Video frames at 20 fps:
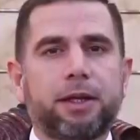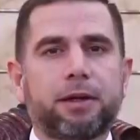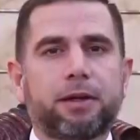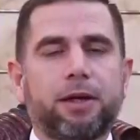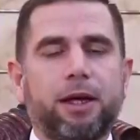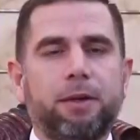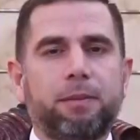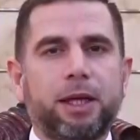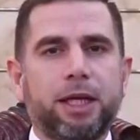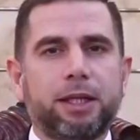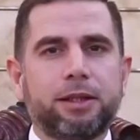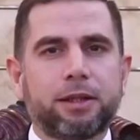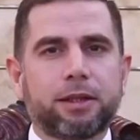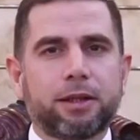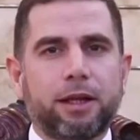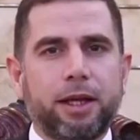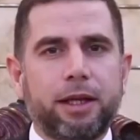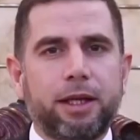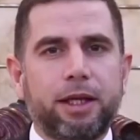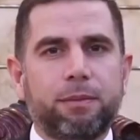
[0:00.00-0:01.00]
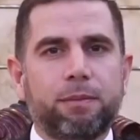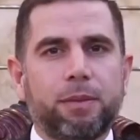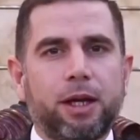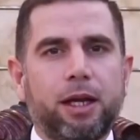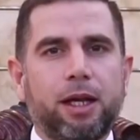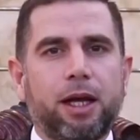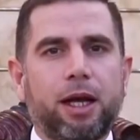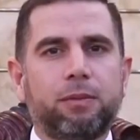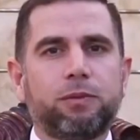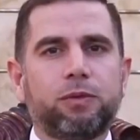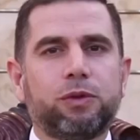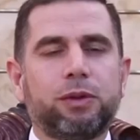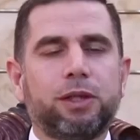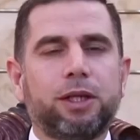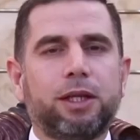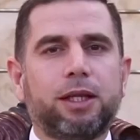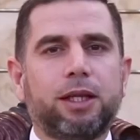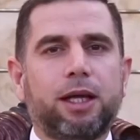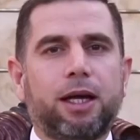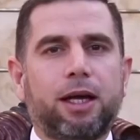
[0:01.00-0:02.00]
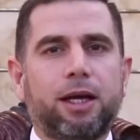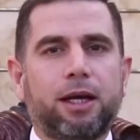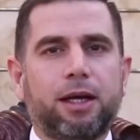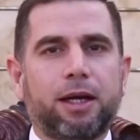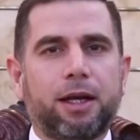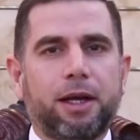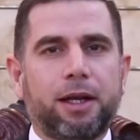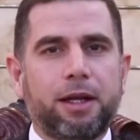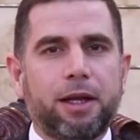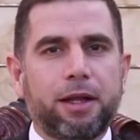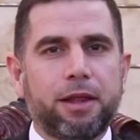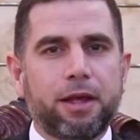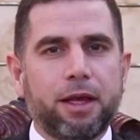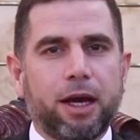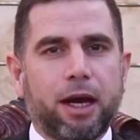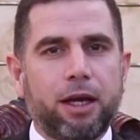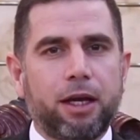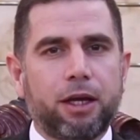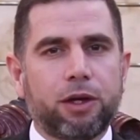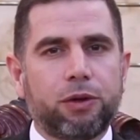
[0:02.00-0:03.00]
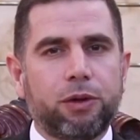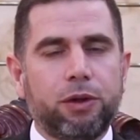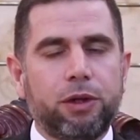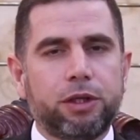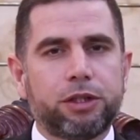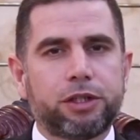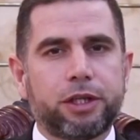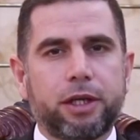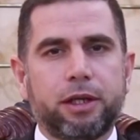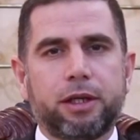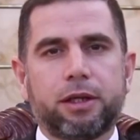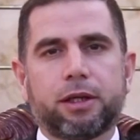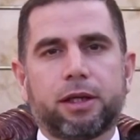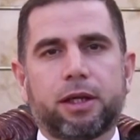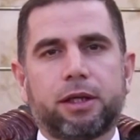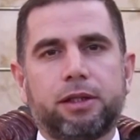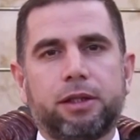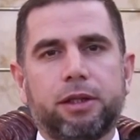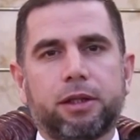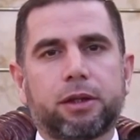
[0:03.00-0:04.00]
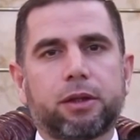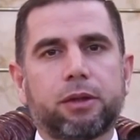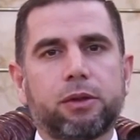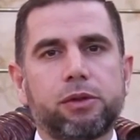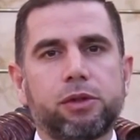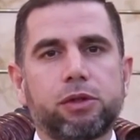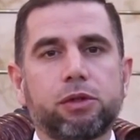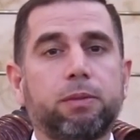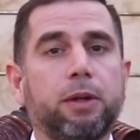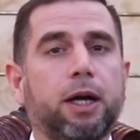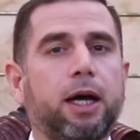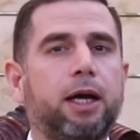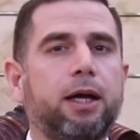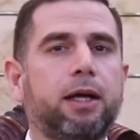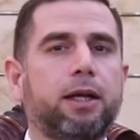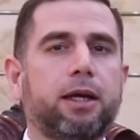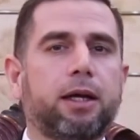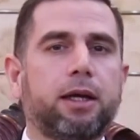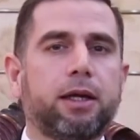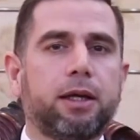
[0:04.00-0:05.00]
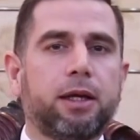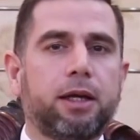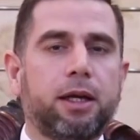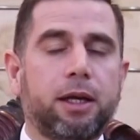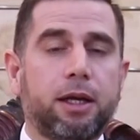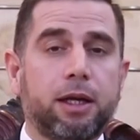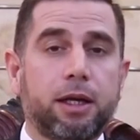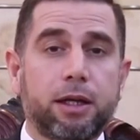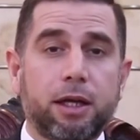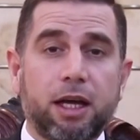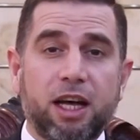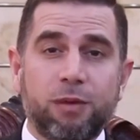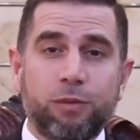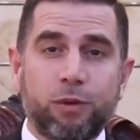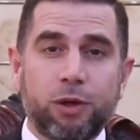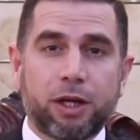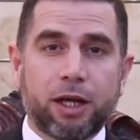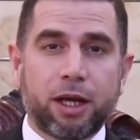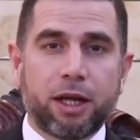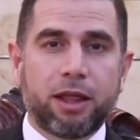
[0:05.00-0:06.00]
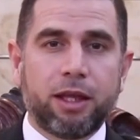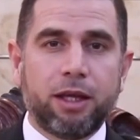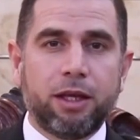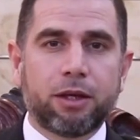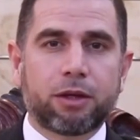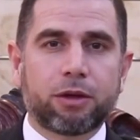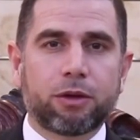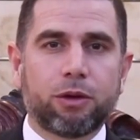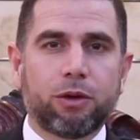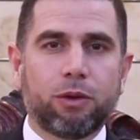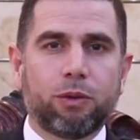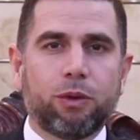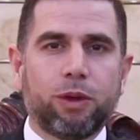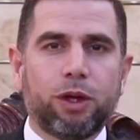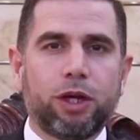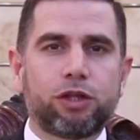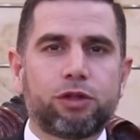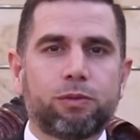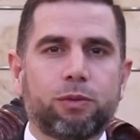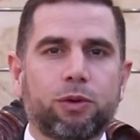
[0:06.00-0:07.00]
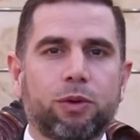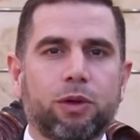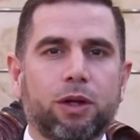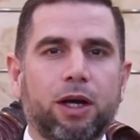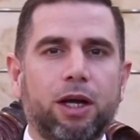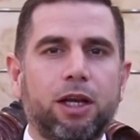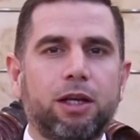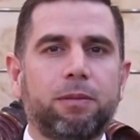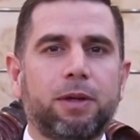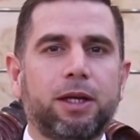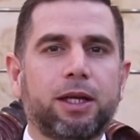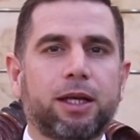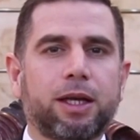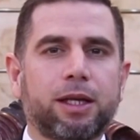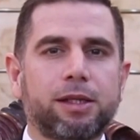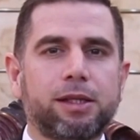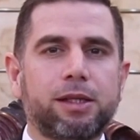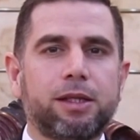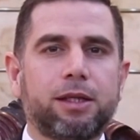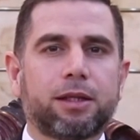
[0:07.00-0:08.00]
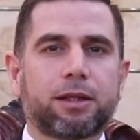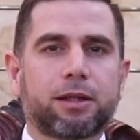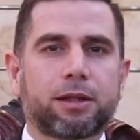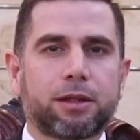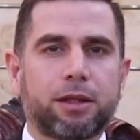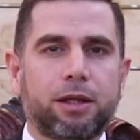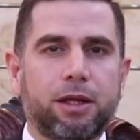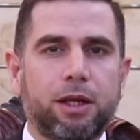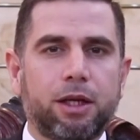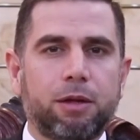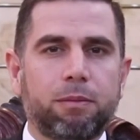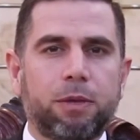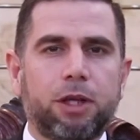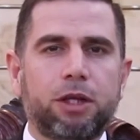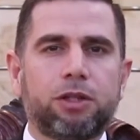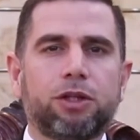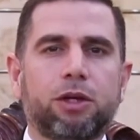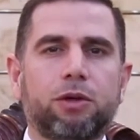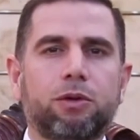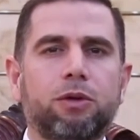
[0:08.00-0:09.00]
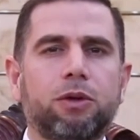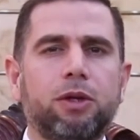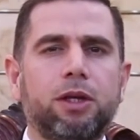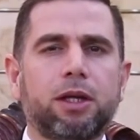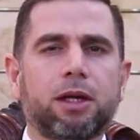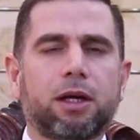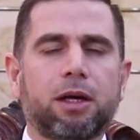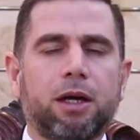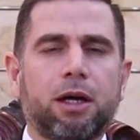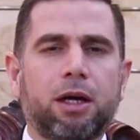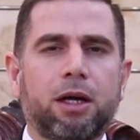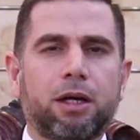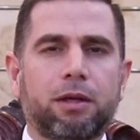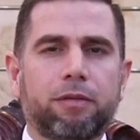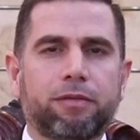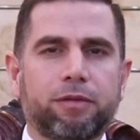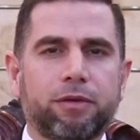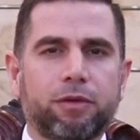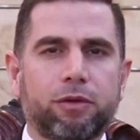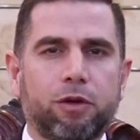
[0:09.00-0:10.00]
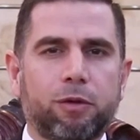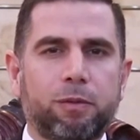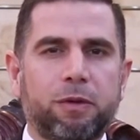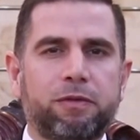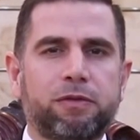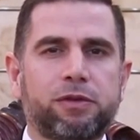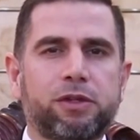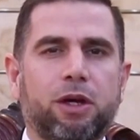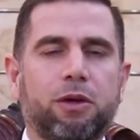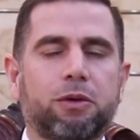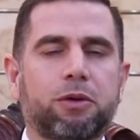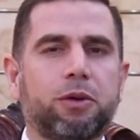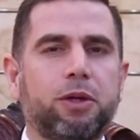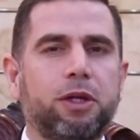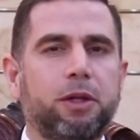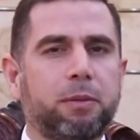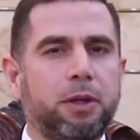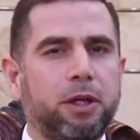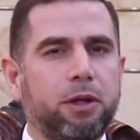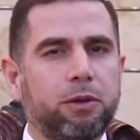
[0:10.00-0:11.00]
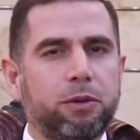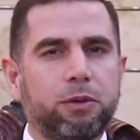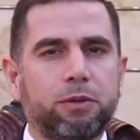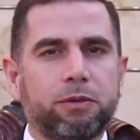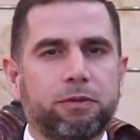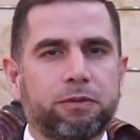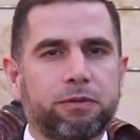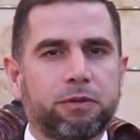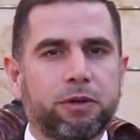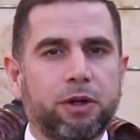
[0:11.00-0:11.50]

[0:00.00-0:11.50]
الرحمن الرحيم الحمد لله الذي على كل شيء قدير سبحانه يهب الكثير ويجبر القلب الكسير ملجا كل خائف ومفزع كل ملهوف